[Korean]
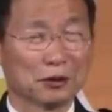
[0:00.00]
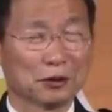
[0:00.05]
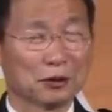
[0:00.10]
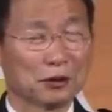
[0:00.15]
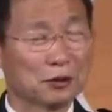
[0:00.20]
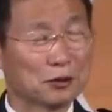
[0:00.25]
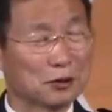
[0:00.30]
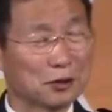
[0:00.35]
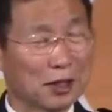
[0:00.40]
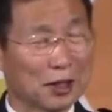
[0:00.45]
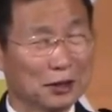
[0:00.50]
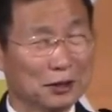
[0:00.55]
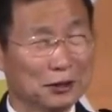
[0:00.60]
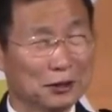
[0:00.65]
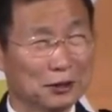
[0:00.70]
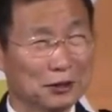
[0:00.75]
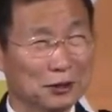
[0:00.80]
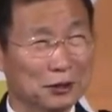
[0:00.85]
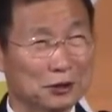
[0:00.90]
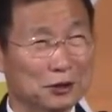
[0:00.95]
그런
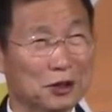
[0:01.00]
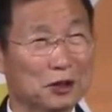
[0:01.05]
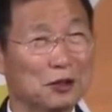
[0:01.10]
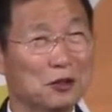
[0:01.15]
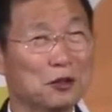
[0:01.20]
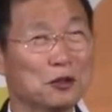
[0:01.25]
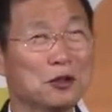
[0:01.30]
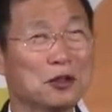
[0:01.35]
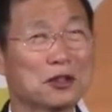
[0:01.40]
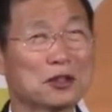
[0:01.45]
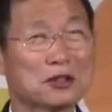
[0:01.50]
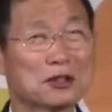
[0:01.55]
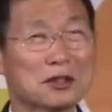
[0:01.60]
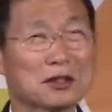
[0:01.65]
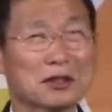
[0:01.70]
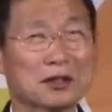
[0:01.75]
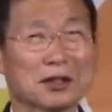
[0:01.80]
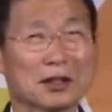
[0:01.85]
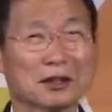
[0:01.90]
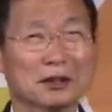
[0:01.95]
아이들이 철로
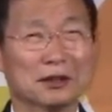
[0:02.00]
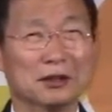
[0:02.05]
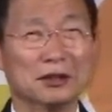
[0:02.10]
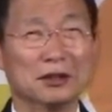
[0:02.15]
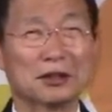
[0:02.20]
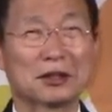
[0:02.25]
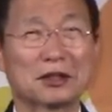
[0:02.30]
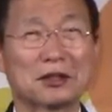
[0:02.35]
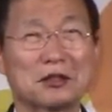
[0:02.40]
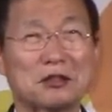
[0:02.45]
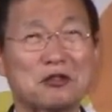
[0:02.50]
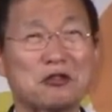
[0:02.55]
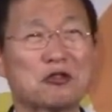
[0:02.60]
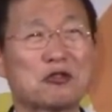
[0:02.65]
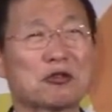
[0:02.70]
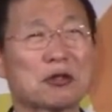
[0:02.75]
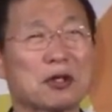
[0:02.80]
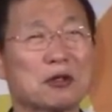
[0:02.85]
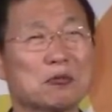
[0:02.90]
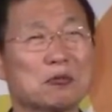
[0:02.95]
역정이라는 이
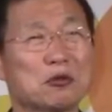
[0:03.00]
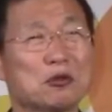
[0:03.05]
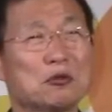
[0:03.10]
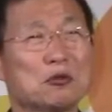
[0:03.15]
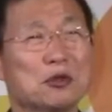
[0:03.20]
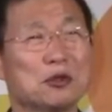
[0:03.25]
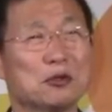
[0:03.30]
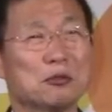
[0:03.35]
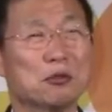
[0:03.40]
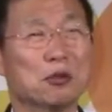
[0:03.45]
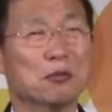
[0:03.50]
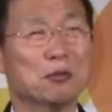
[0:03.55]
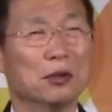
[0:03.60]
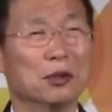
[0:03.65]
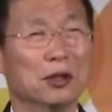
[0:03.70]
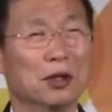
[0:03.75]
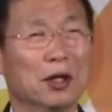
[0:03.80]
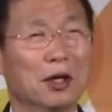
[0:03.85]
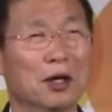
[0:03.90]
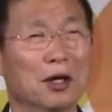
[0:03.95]
크리스천 무비를
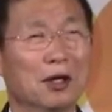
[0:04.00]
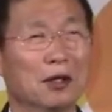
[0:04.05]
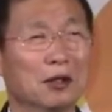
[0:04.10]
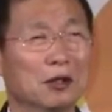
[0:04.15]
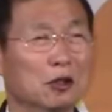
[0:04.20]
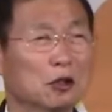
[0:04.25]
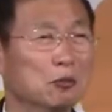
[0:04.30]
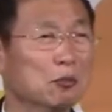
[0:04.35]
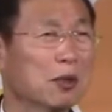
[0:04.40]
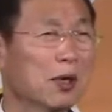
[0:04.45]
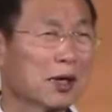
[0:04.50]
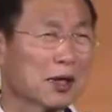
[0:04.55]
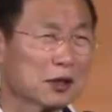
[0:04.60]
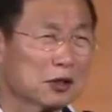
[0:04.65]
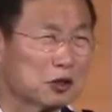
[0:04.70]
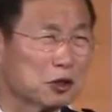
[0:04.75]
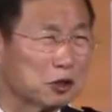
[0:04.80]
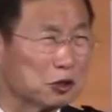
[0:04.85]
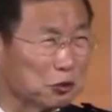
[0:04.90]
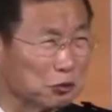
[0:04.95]
보면
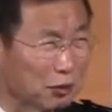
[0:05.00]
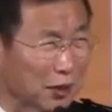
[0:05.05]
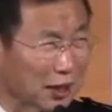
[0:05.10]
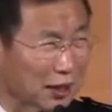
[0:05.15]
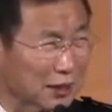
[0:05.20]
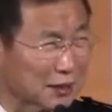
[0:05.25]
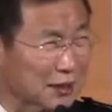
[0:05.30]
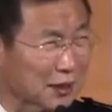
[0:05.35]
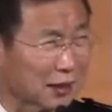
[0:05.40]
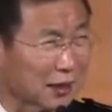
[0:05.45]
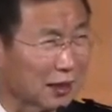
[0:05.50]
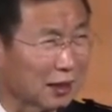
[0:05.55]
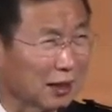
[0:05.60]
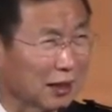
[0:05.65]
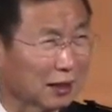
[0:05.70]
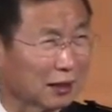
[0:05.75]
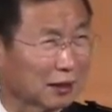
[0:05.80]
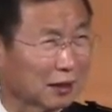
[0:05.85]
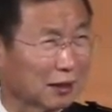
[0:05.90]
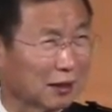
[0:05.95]
얼마나 지루하게
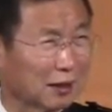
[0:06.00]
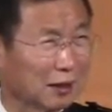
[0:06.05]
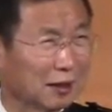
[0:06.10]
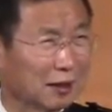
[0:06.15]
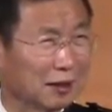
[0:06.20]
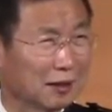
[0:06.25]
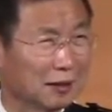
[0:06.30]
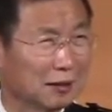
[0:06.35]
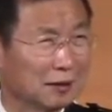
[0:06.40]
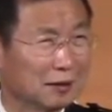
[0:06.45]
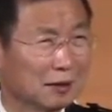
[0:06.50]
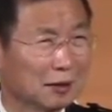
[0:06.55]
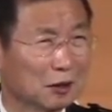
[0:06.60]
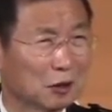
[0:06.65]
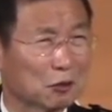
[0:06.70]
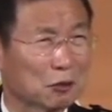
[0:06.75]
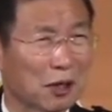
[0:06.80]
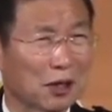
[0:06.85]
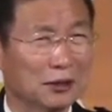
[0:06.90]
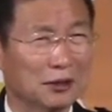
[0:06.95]
생각할까.
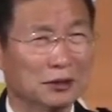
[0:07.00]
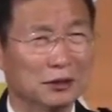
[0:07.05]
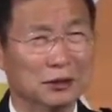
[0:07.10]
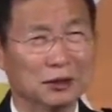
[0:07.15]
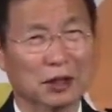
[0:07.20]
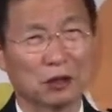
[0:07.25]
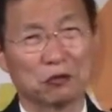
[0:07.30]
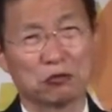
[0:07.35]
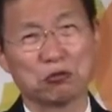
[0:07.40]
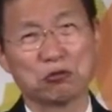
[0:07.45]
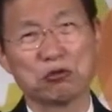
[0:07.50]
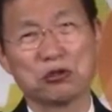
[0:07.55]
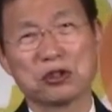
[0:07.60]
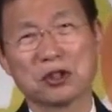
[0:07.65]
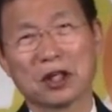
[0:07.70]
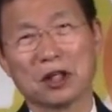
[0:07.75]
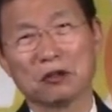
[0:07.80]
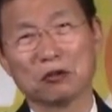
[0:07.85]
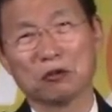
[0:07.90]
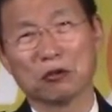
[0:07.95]
과연 이 한 두
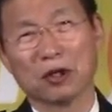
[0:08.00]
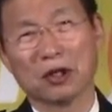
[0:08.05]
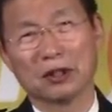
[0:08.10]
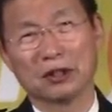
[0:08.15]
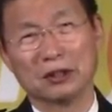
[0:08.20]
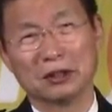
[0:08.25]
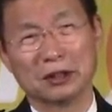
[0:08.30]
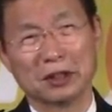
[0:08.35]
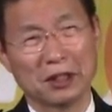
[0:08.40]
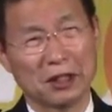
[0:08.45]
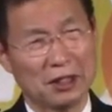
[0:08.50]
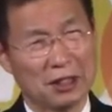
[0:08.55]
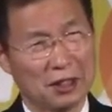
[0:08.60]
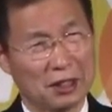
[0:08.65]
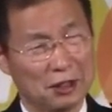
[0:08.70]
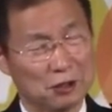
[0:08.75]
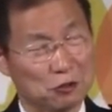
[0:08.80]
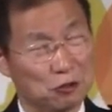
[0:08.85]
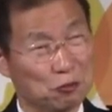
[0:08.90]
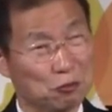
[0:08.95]
시간 동안을
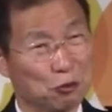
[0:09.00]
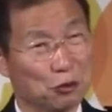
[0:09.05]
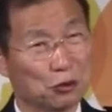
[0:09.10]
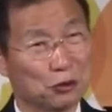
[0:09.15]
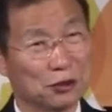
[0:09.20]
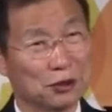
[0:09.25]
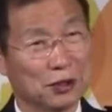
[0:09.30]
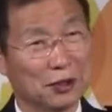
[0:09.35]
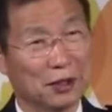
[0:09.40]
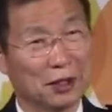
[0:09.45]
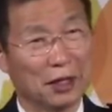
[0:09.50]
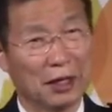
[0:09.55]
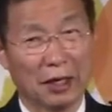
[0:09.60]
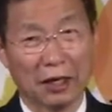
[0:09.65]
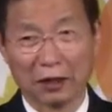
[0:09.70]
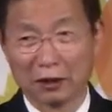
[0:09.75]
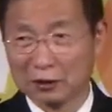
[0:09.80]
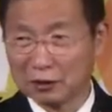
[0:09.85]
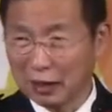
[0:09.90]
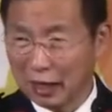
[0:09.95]
계속 보는데
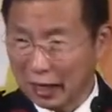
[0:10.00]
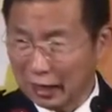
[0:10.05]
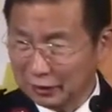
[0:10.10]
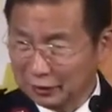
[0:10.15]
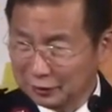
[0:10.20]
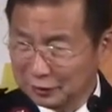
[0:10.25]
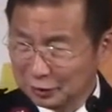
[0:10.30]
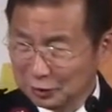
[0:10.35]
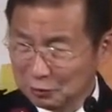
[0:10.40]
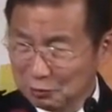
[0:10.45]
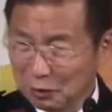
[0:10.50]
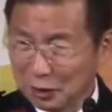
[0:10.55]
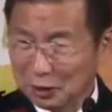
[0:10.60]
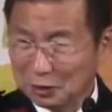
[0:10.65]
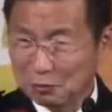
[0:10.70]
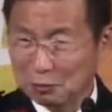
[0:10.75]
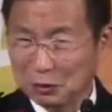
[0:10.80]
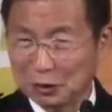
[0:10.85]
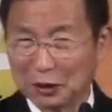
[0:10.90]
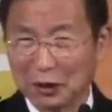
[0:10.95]
그 아이들이
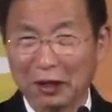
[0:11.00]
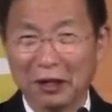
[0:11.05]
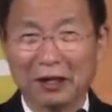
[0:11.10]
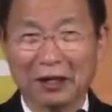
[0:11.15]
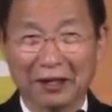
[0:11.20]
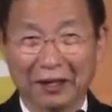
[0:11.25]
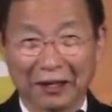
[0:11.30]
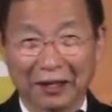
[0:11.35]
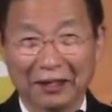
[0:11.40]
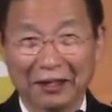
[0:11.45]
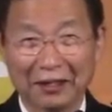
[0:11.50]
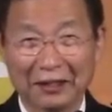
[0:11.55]
말입니다.